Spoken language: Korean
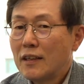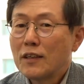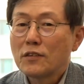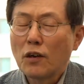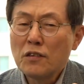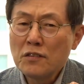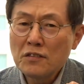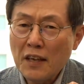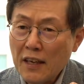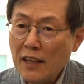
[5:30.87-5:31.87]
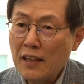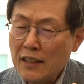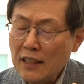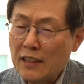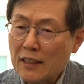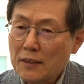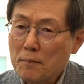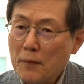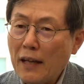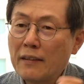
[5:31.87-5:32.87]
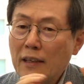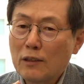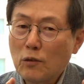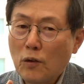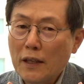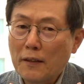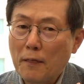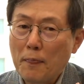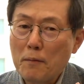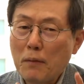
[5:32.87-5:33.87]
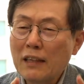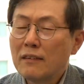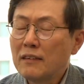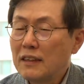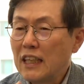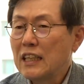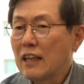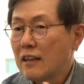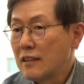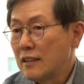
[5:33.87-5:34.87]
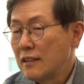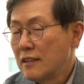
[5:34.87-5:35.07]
전 세계인이 한 달 동안 만든 데이터를